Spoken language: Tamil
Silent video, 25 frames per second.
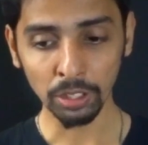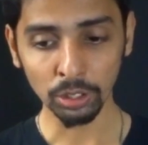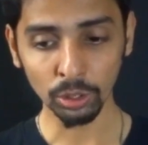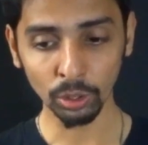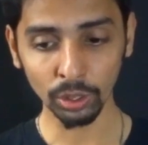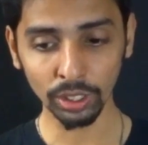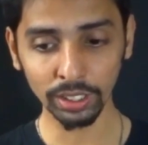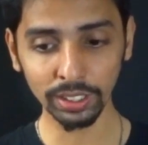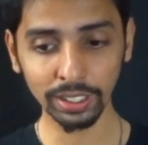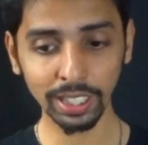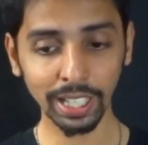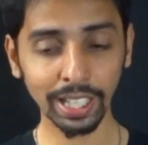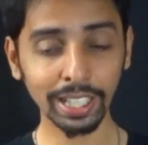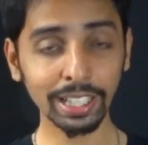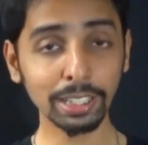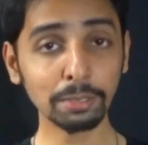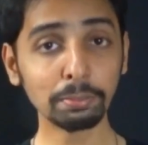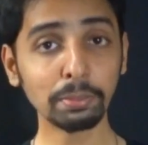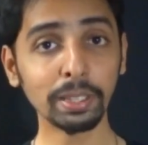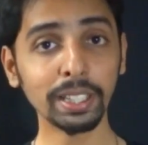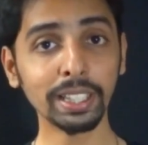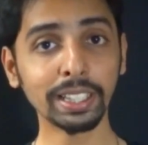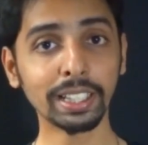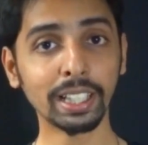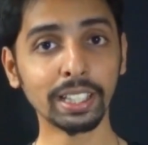ஸோ இந்த
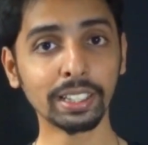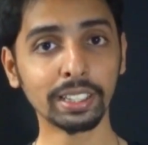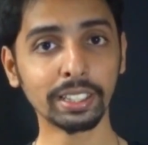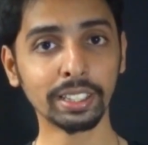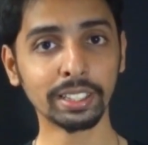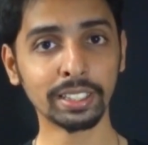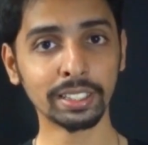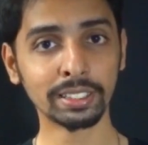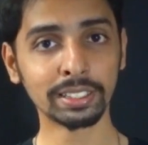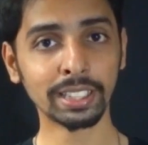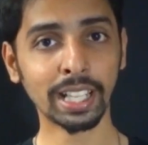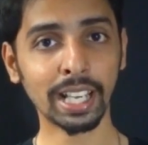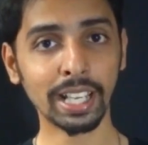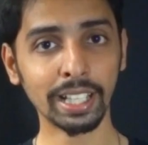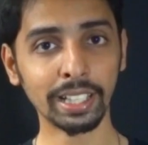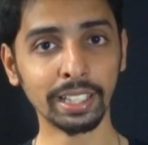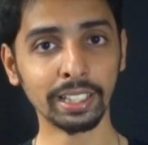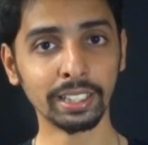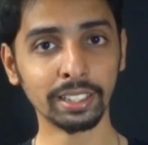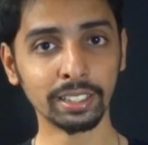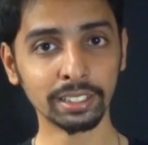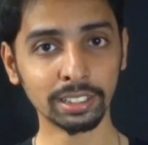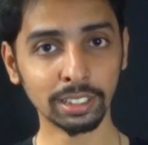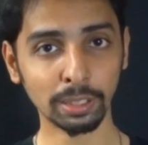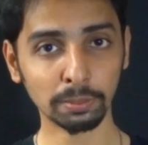அரித்மெட்டிக் கால்குலேஷன்ஸ்
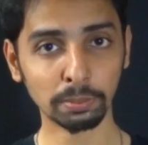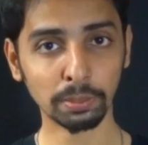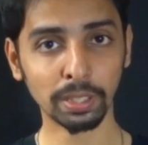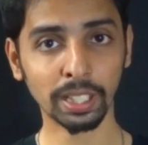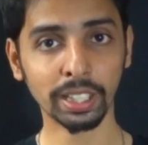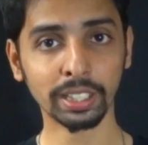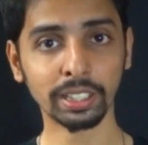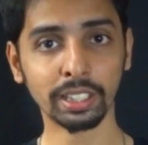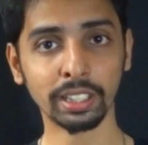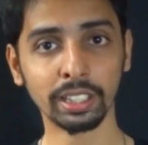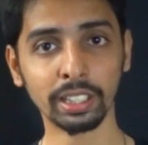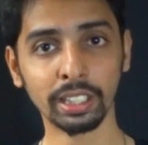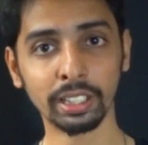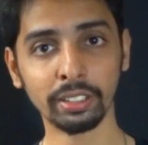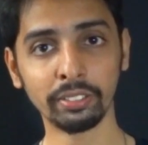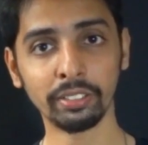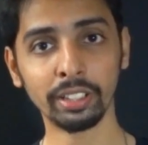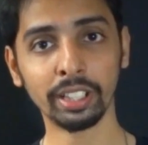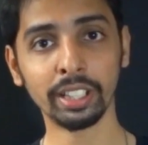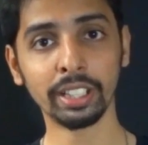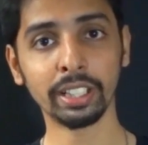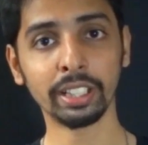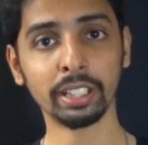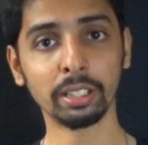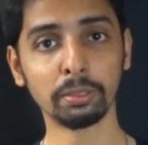ஆடிங்கு சப்ட்ராக்டிங்கு
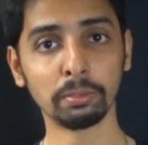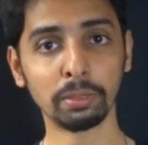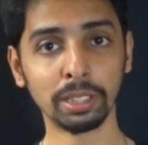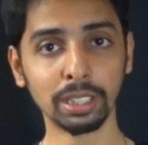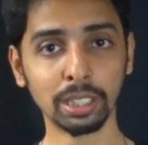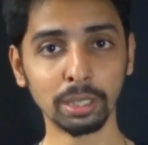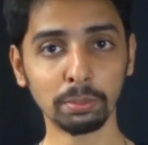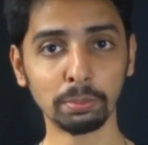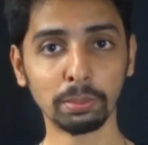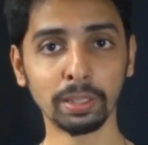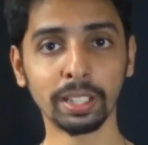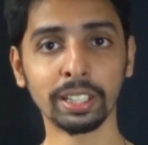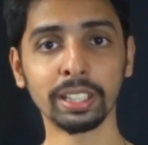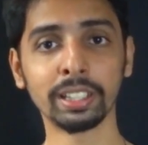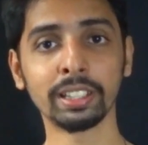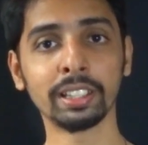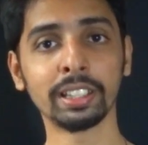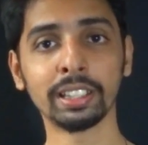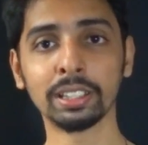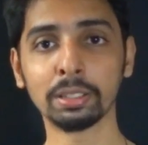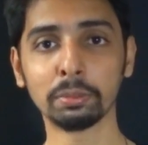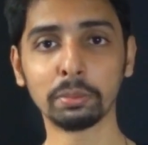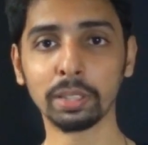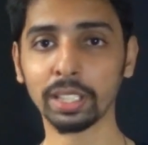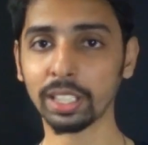டிவைடிங்கு மல்டிப்ளையிங்கு
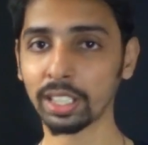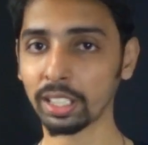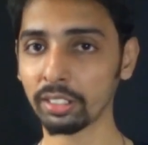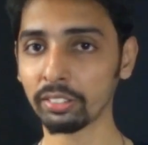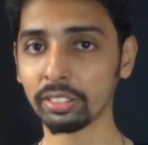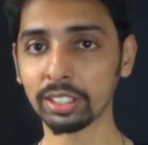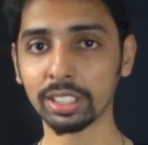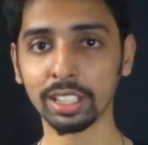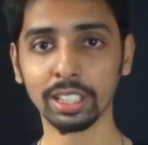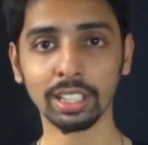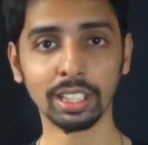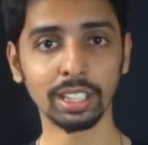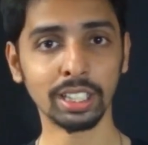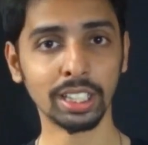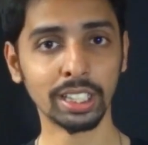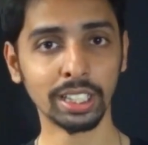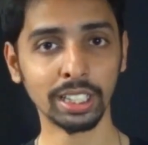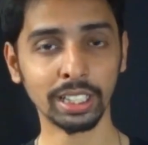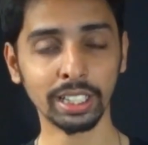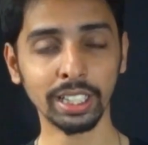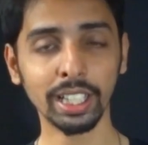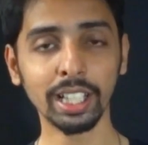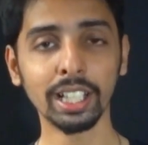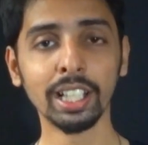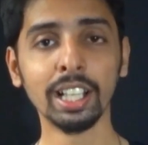இது மாதிரியான விஷயங்கள்லாம்
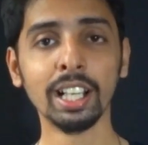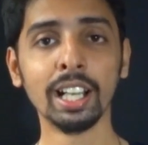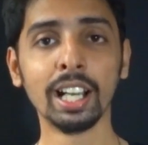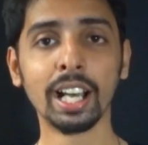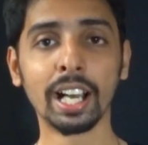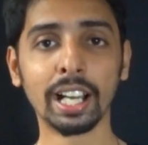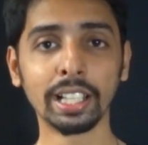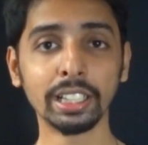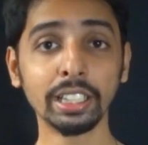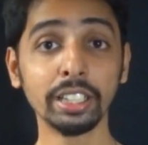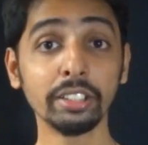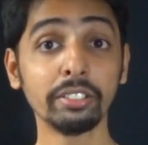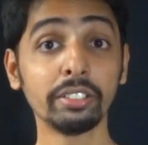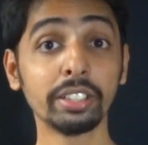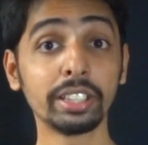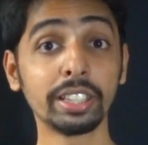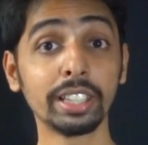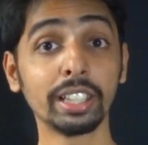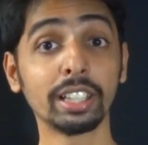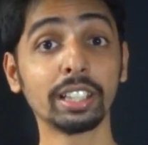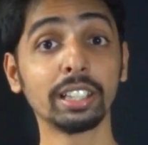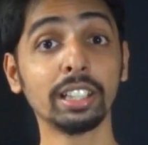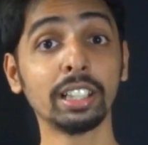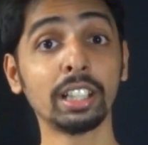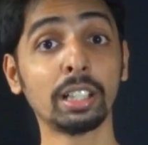இருக்கு இல்லையா அந்த
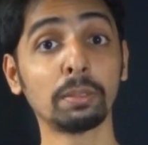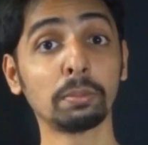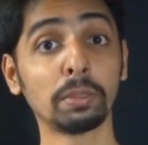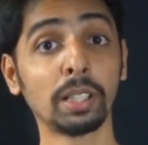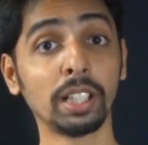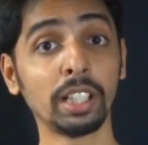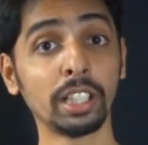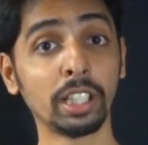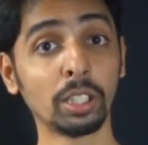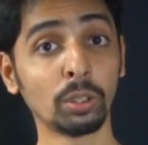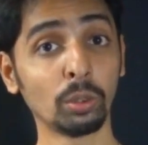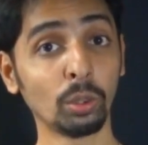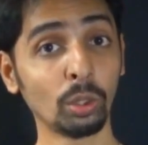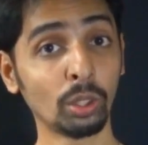விஷயங்களை நம்மளால்